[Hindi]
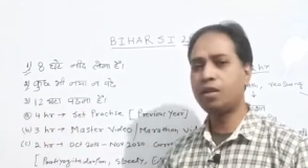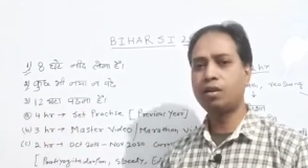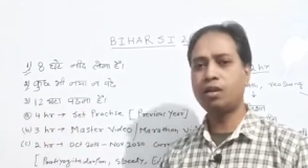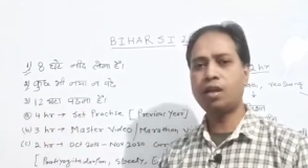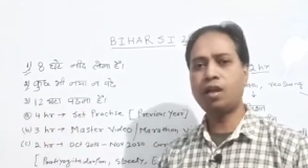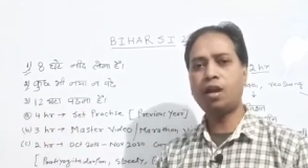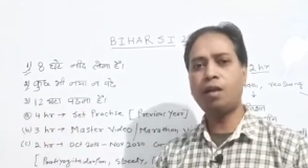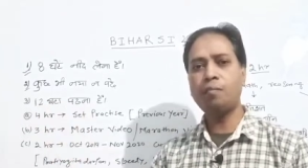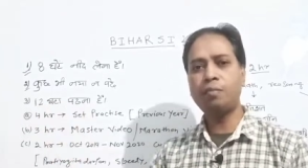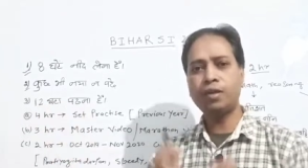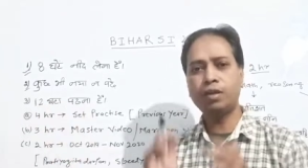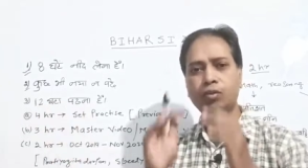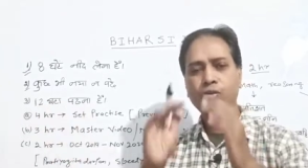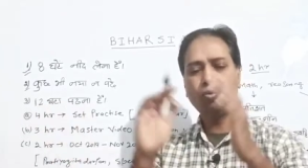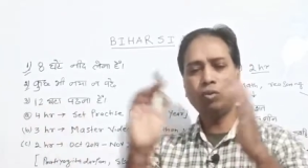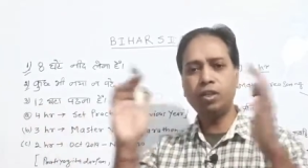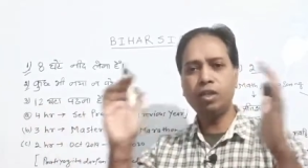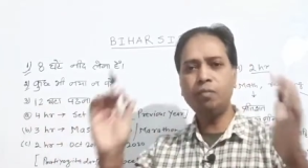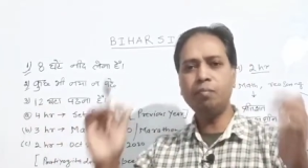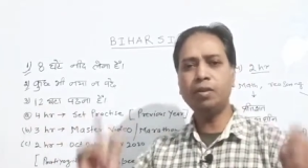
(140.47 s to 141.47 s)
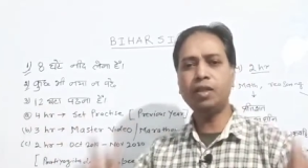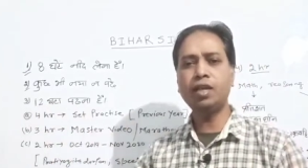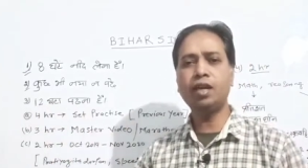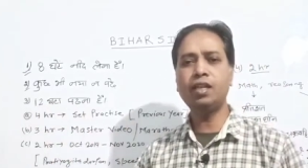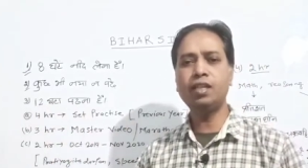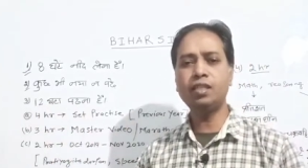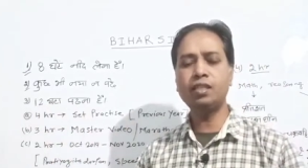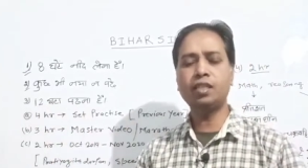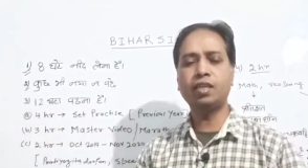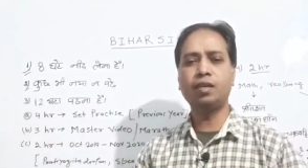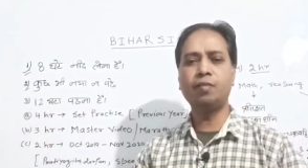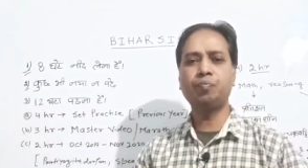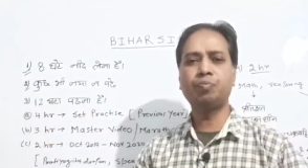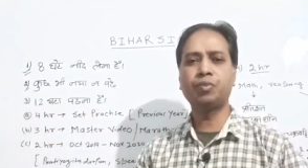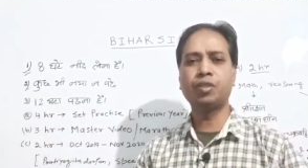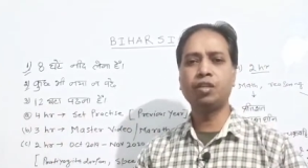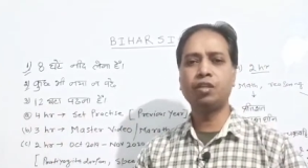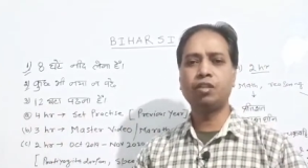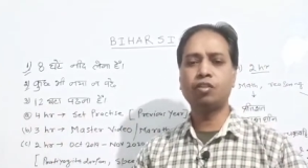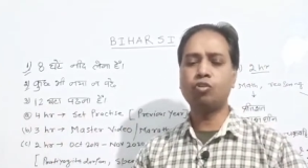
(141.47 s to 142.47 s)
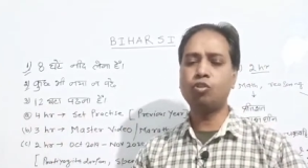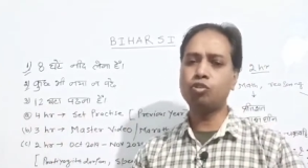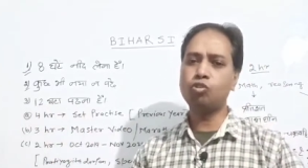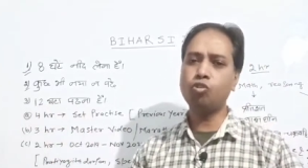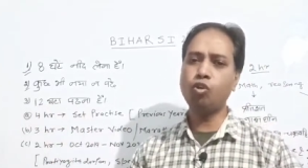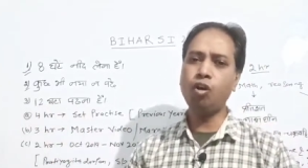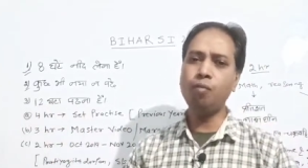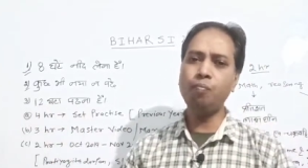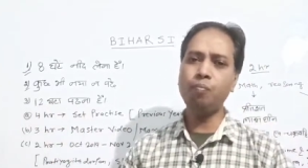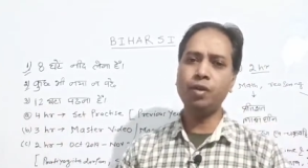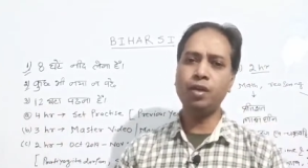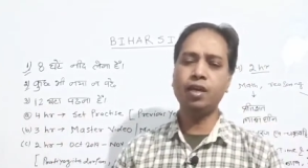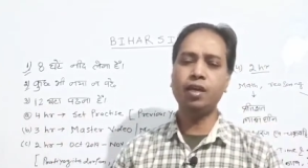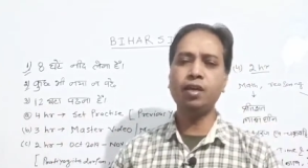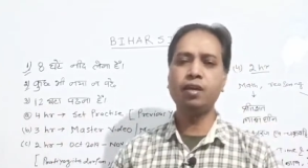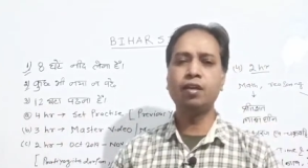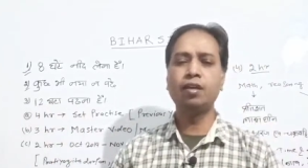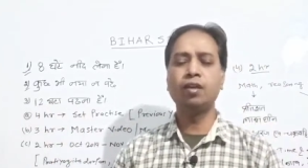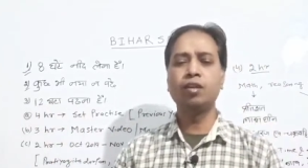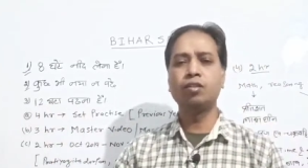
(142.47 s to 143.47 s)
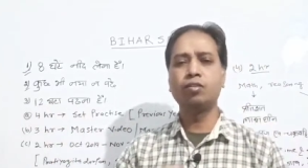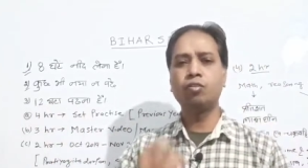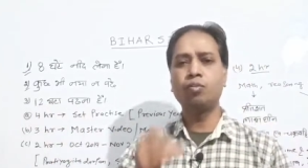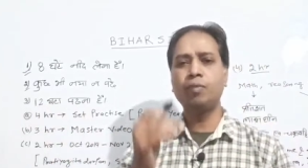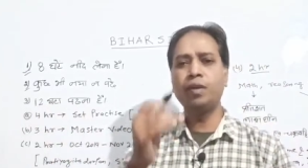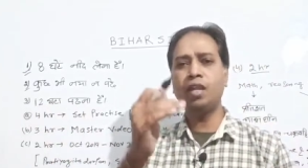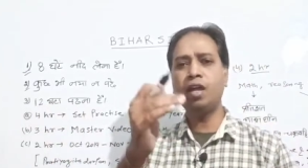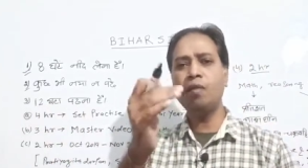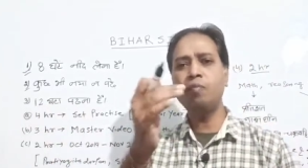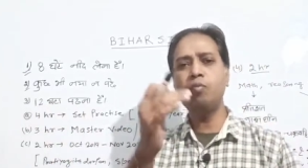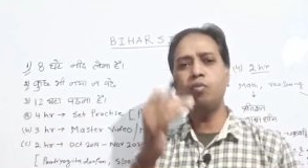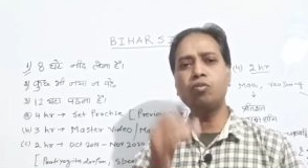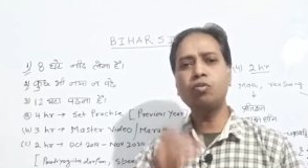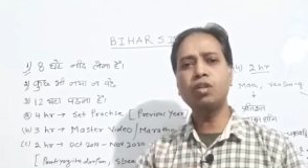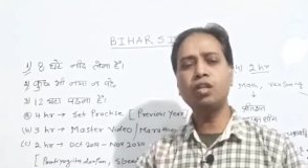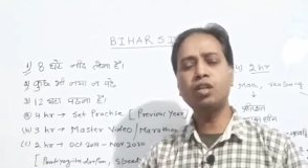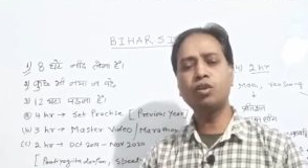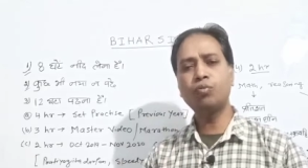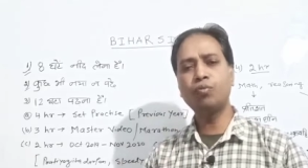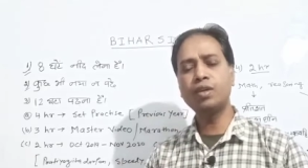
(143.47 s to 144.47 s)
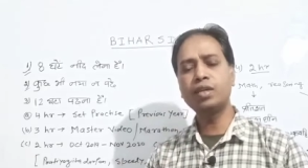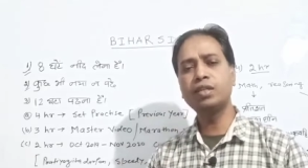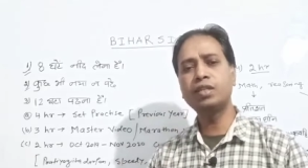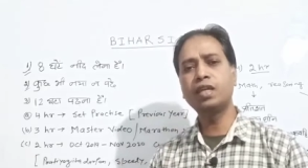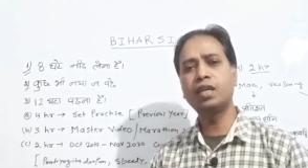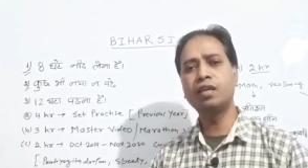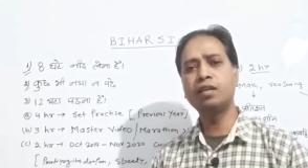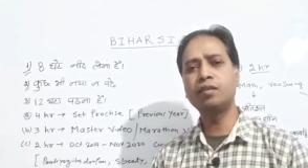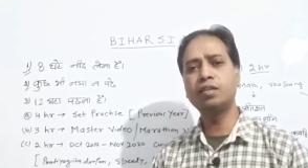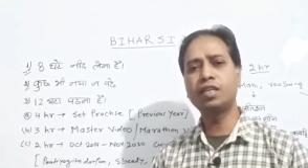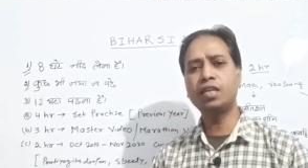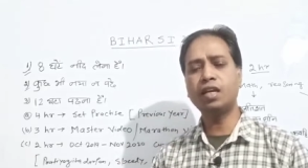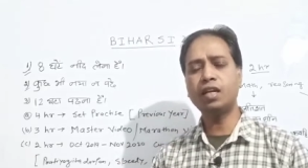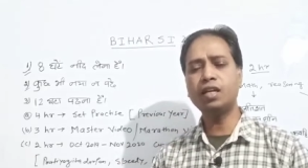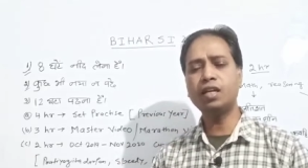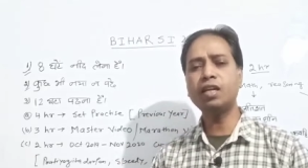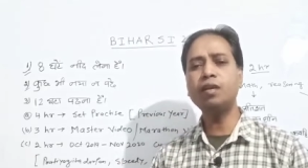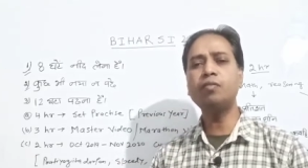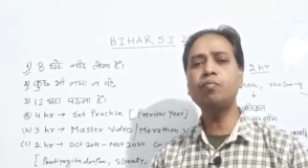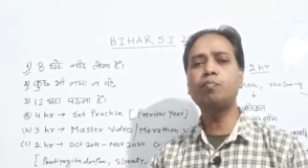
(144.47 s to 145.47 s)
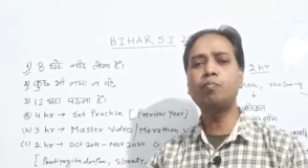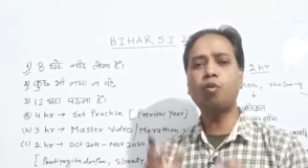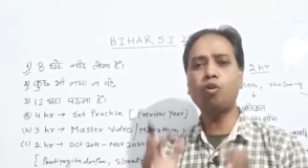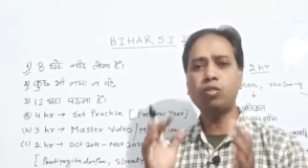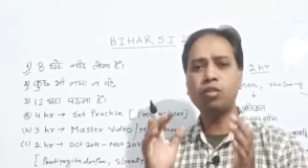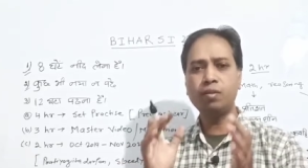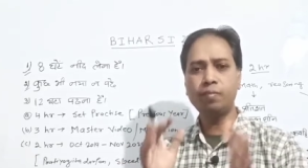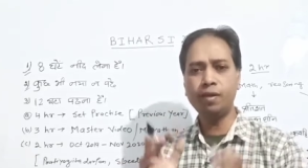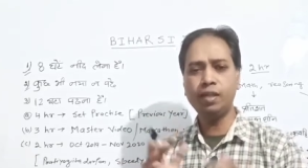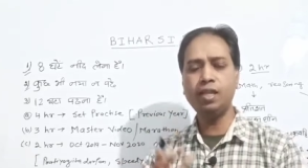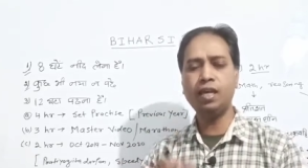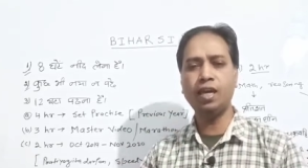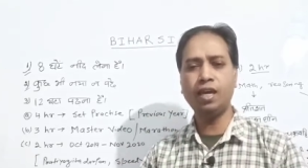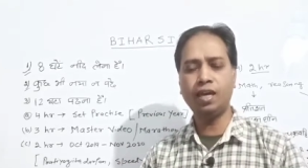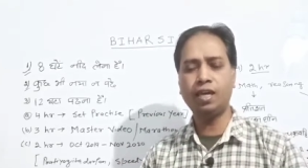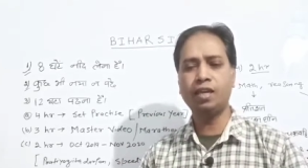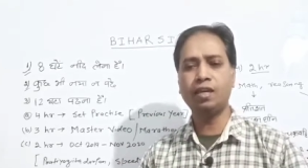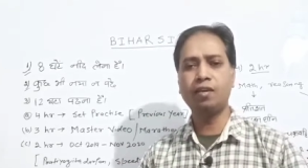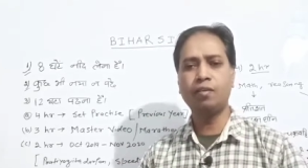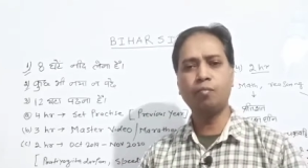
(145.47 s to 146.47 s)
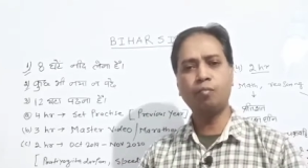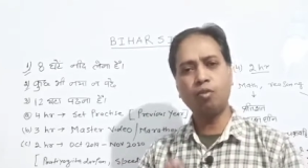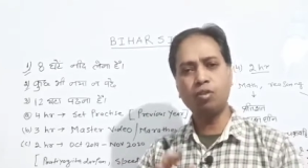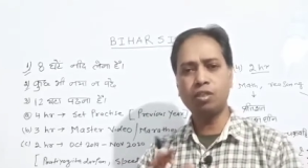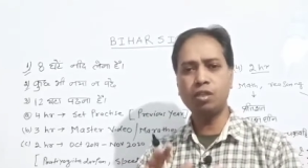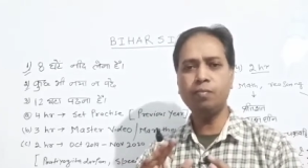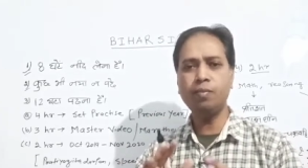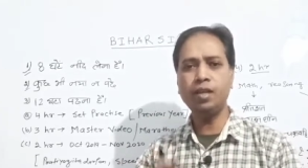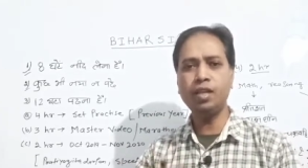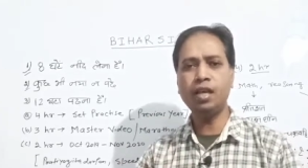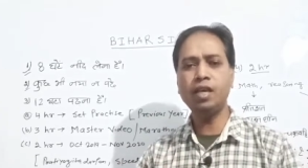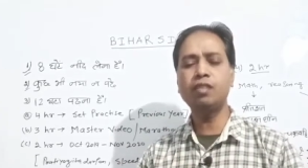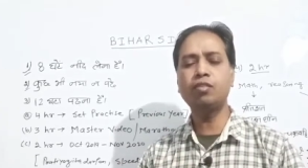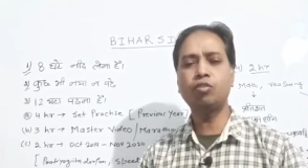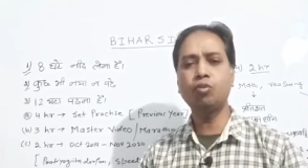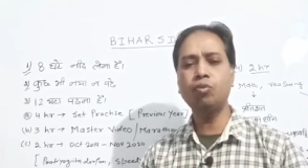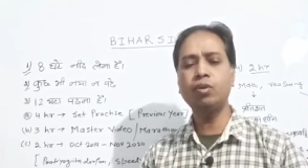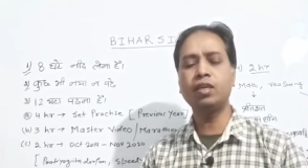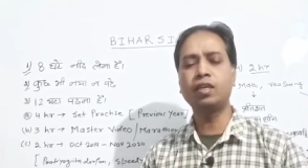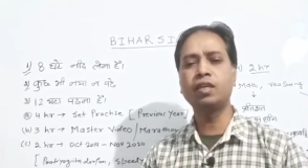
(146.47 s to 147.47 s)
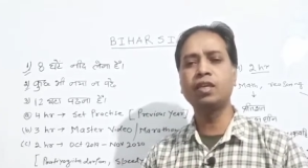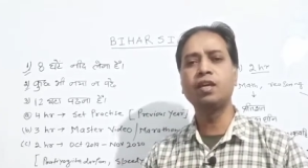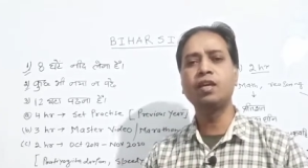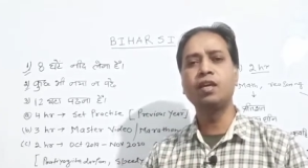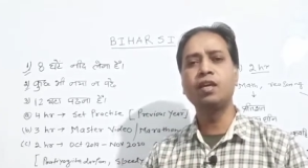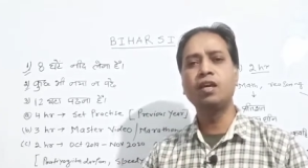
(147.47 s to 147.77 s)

का आप एक रूटीन बना लीजिए जो जॉब में है तो मेरा आप लोगों से रिक्वेस्ट है कि अगर पॉसिबल है पॉसिबल है तो ही